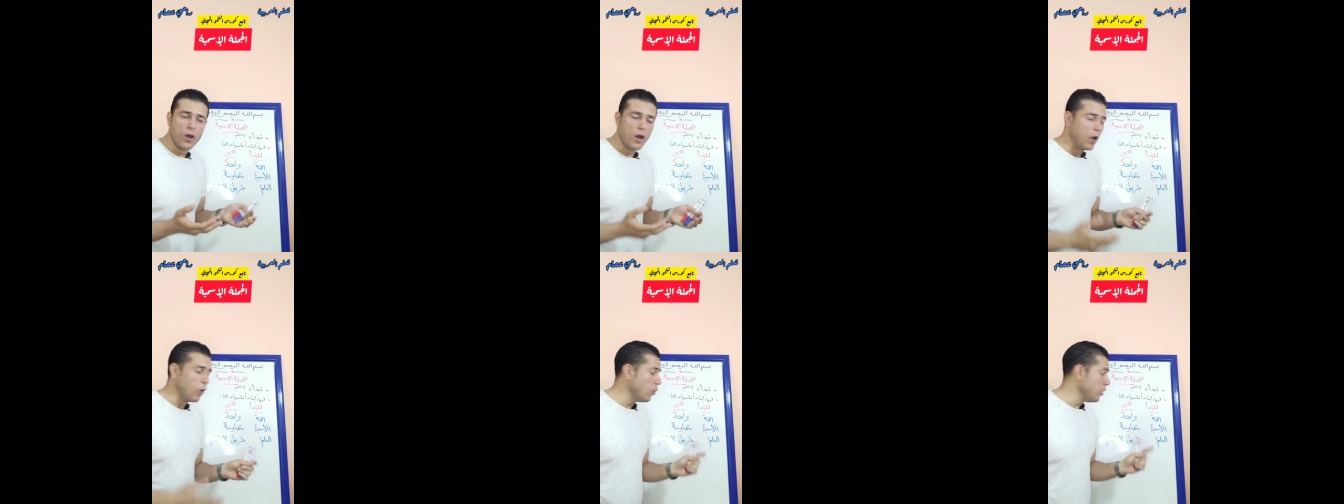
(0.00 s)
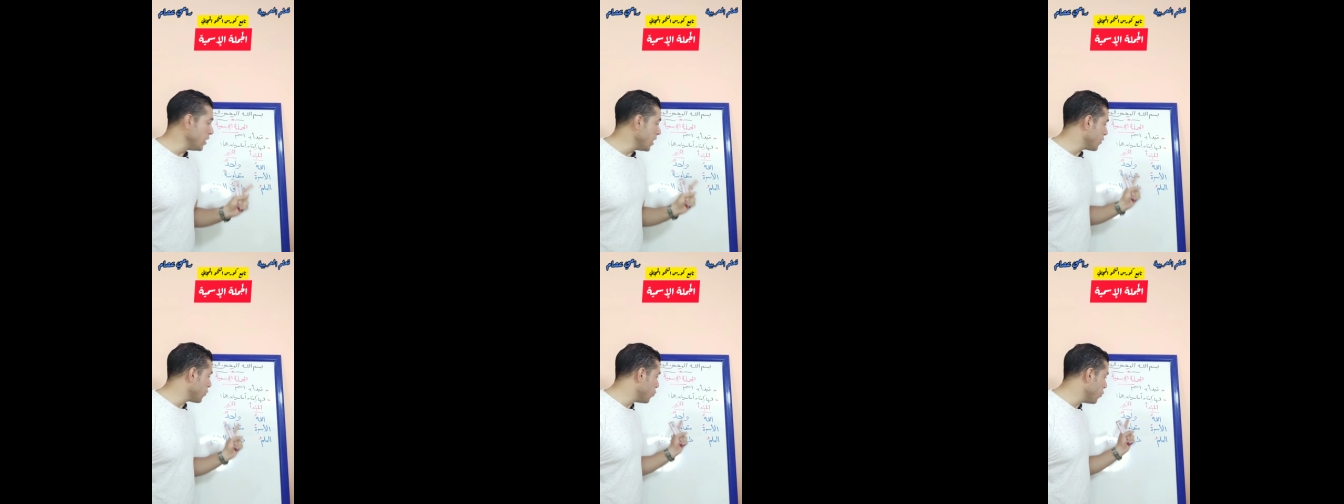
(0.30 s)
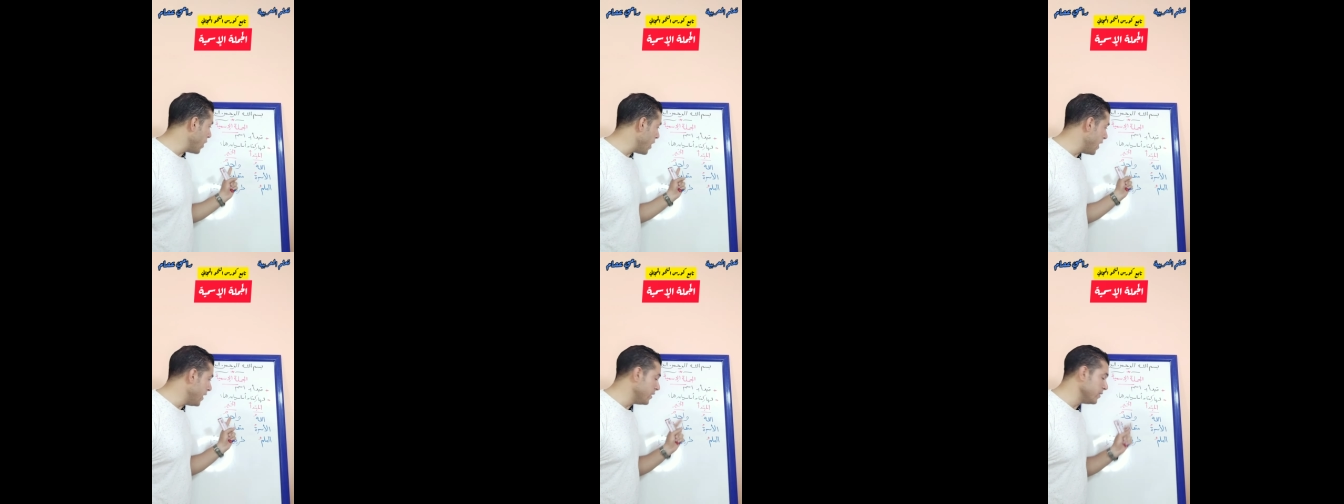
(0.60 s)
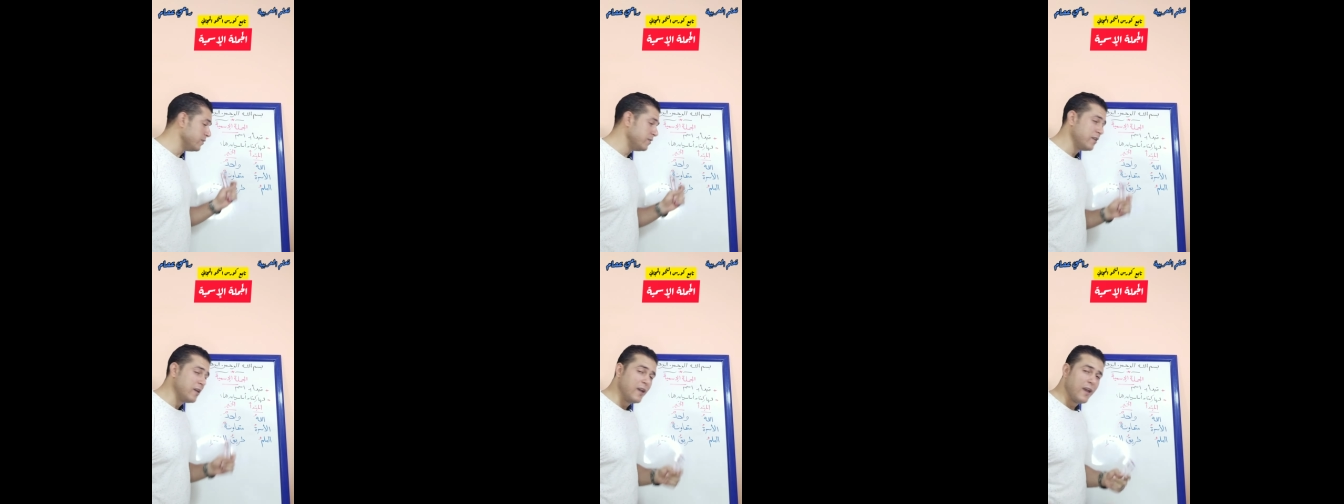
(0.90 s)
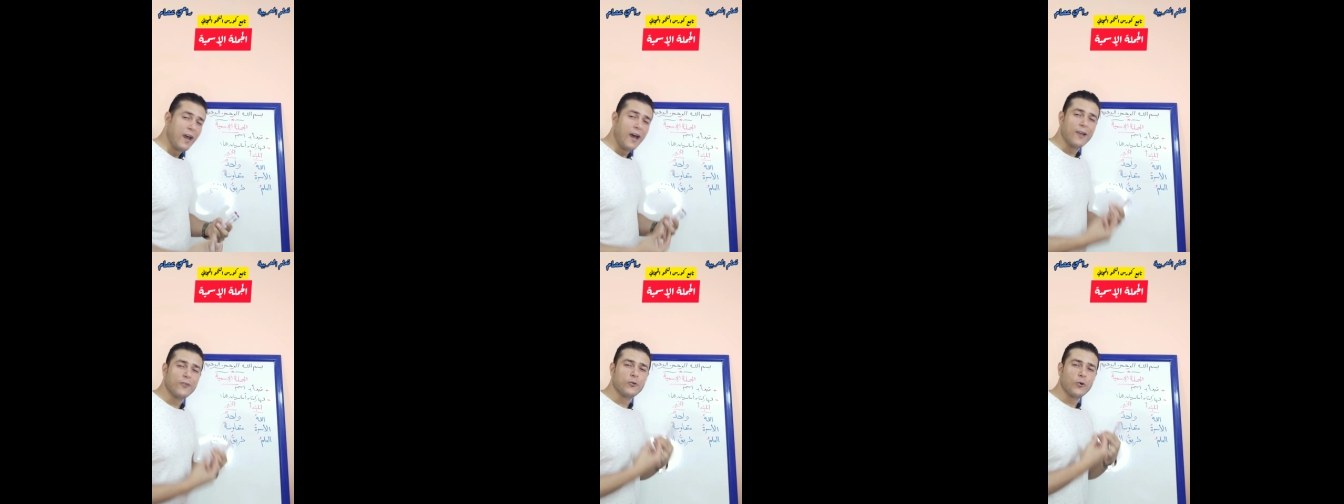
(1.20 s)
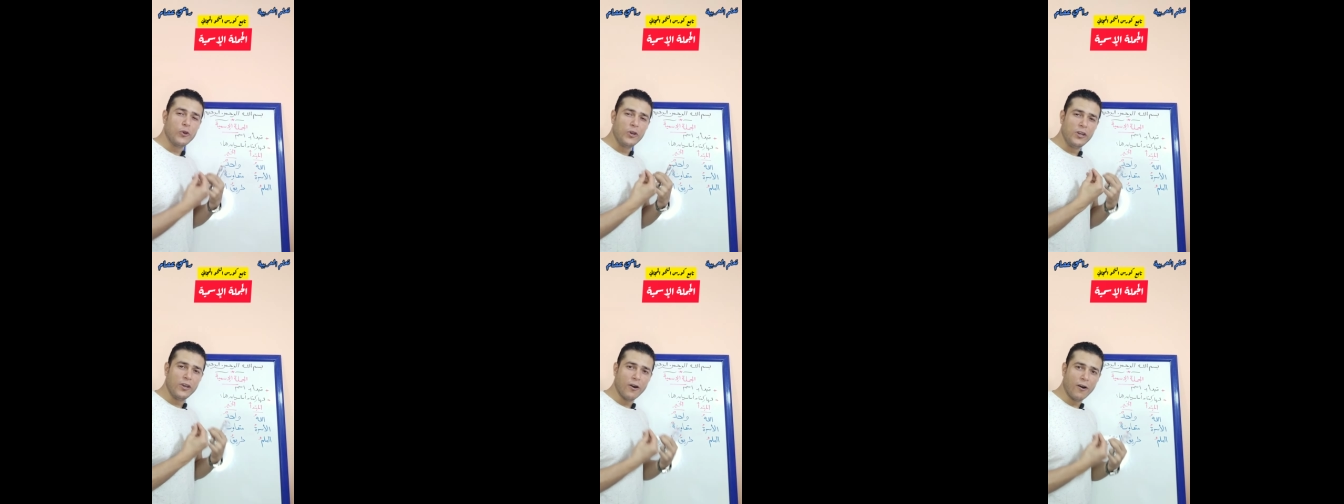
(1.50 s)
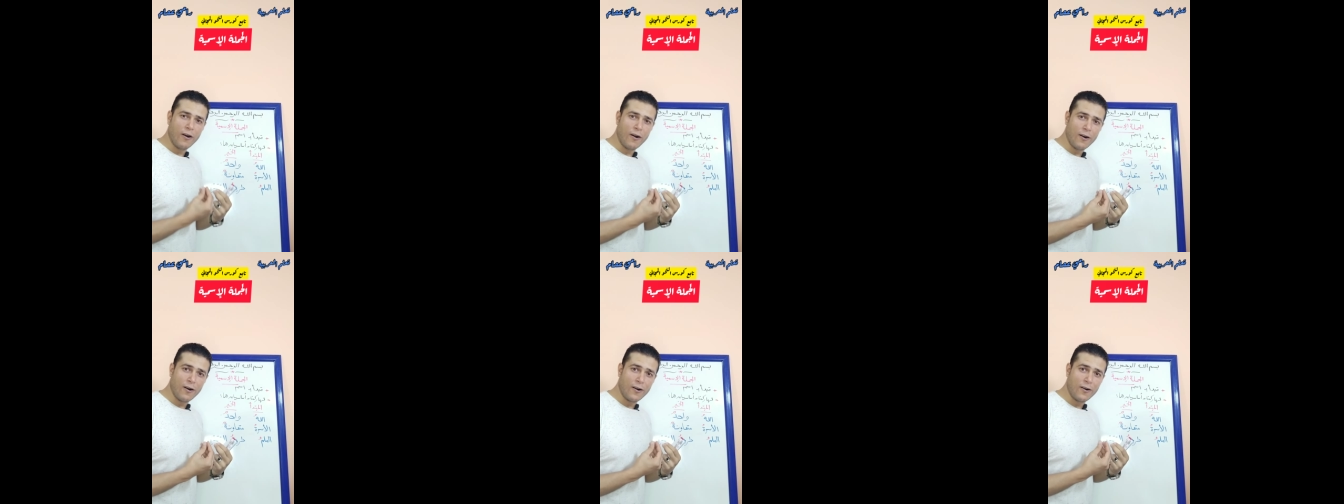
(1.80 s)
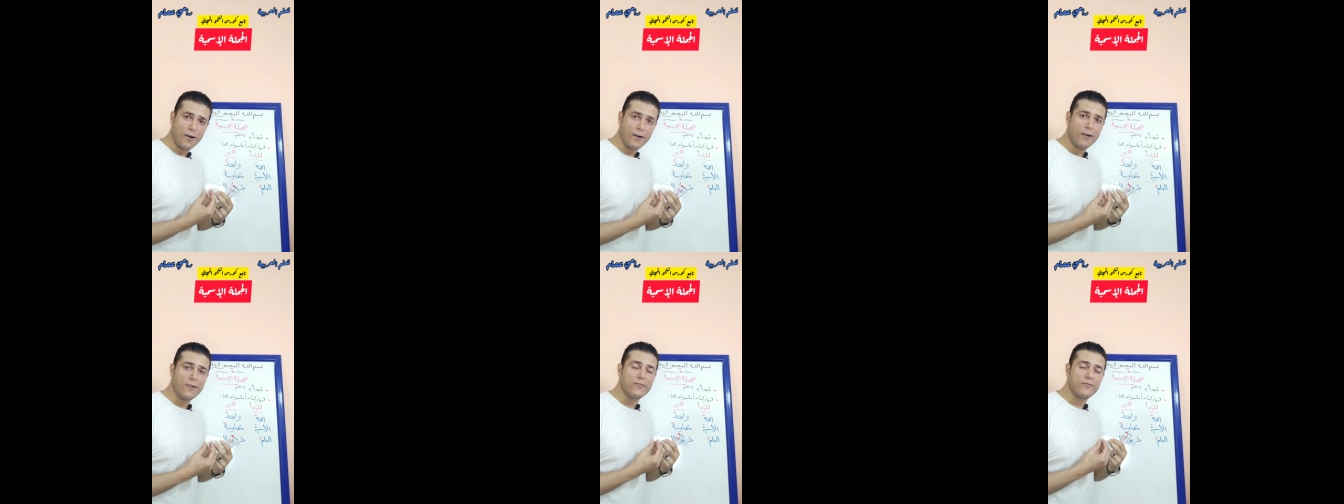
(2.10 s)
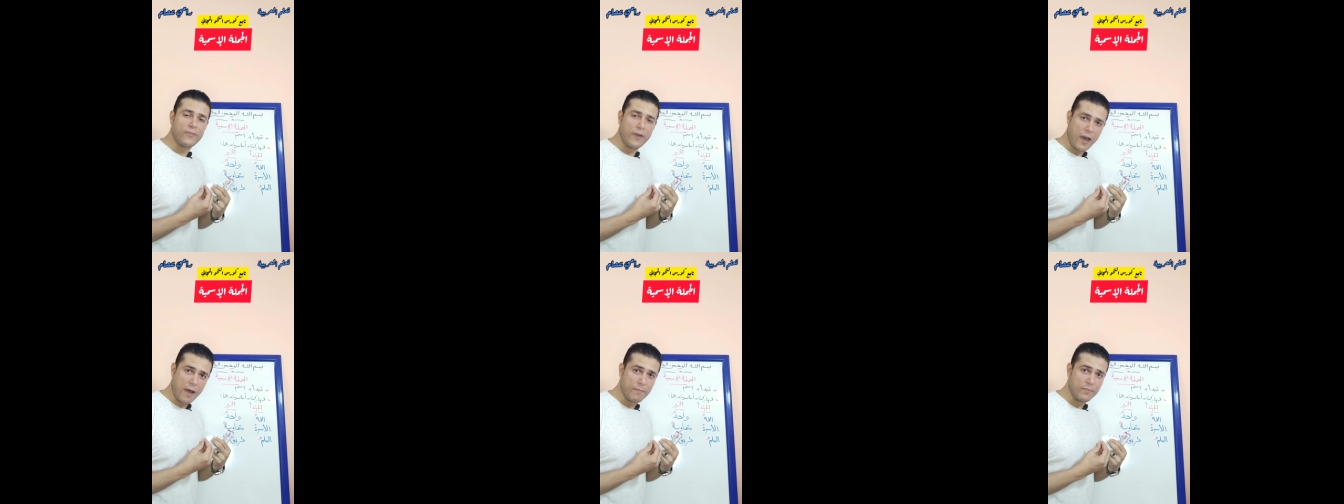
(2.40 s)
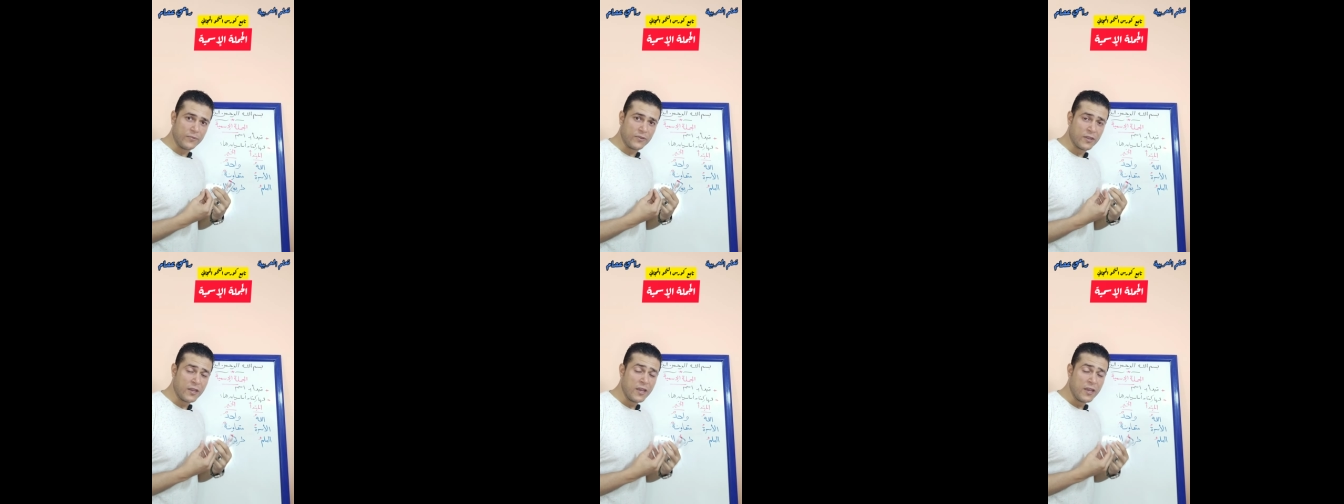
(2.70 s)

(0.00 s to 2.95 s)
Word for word: هقول لك واحد هتقول لي اه فهمت